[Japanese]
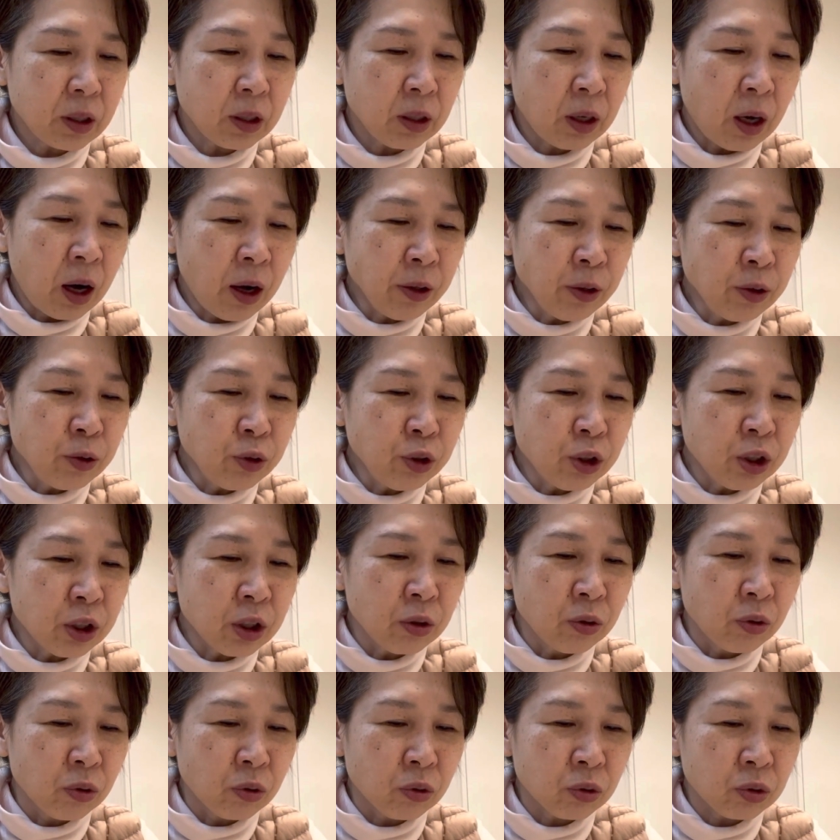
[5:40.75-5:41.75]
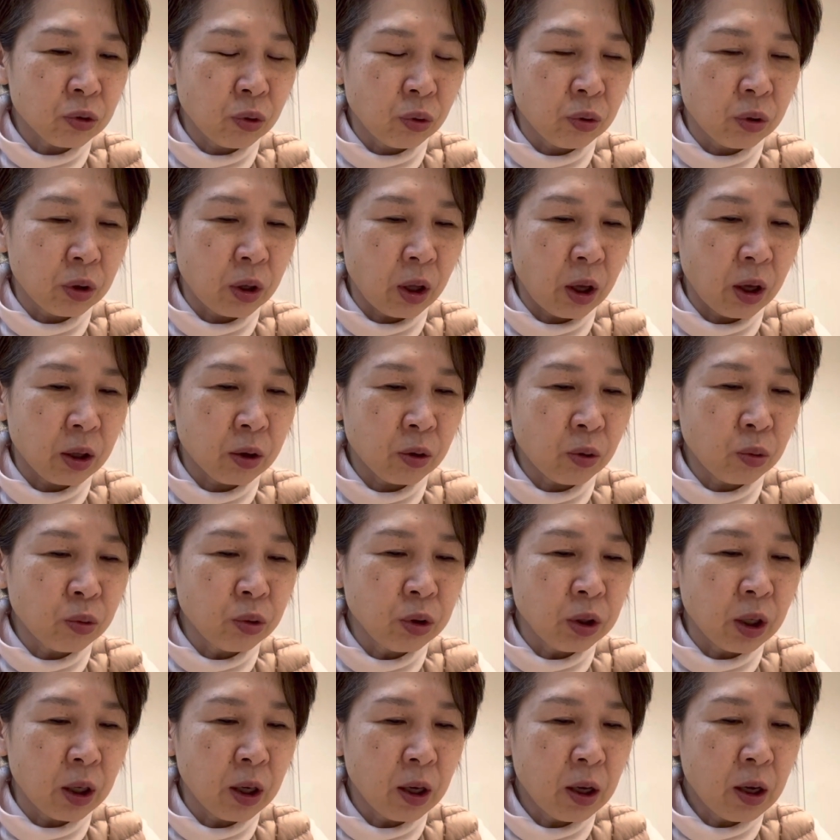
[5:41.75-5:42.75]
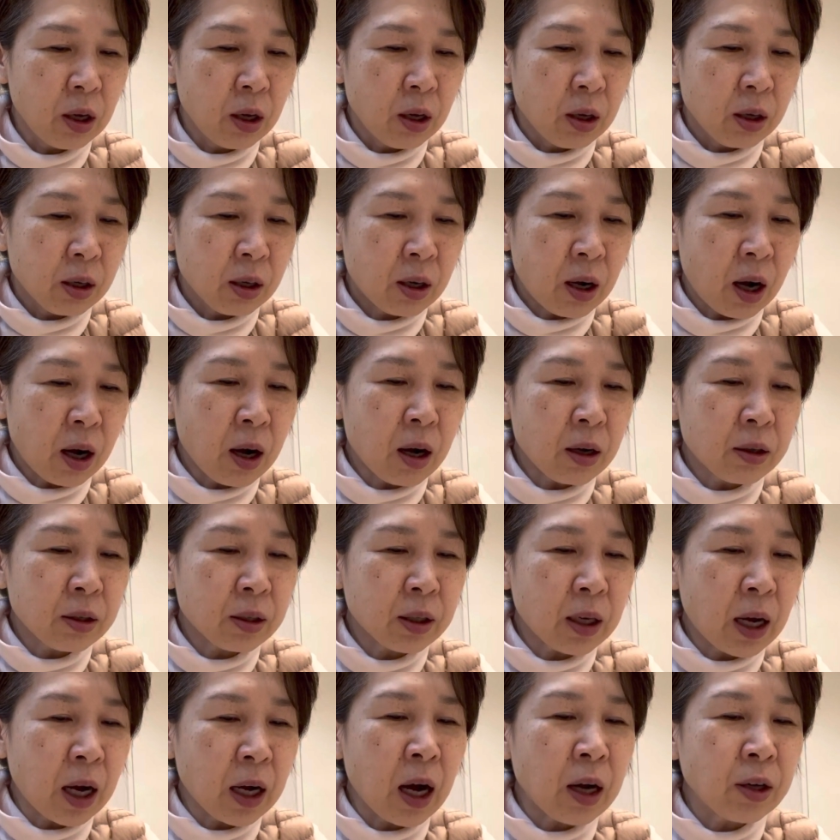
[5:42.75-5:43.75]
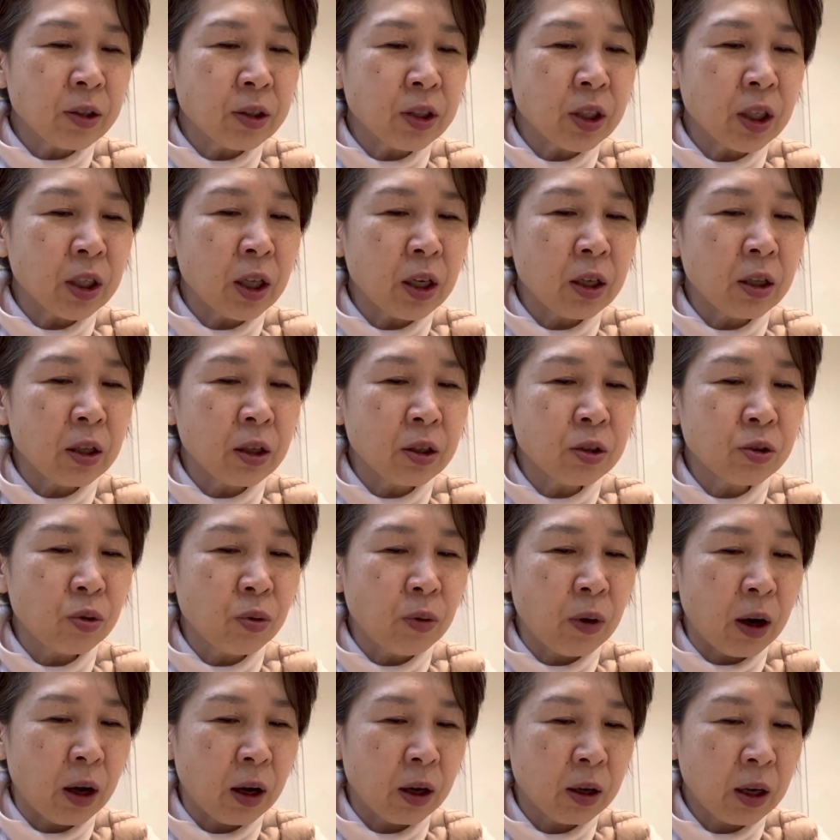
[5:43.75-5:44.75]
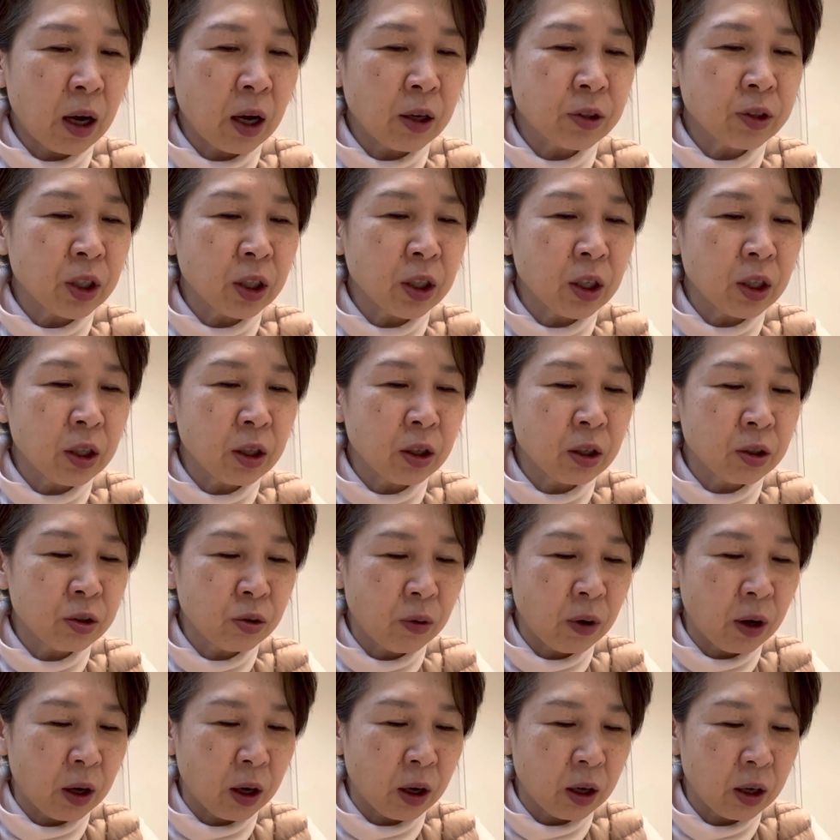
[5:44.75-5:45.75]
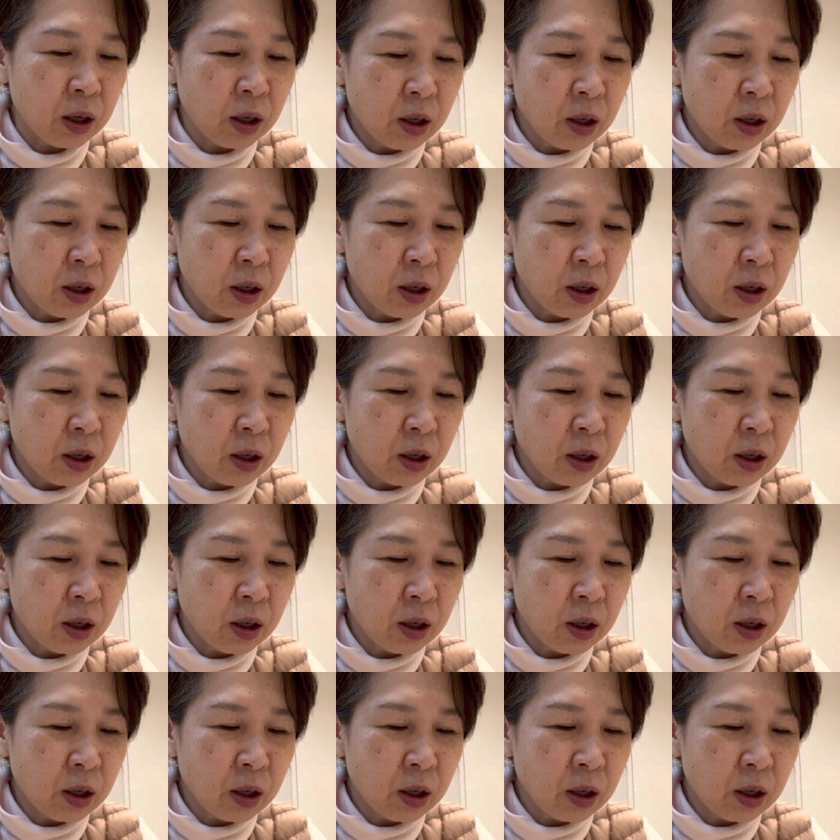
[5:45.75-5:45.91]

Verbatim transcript: ああいう時期の人って、特に科学、科学者的な人は、学者的な人は、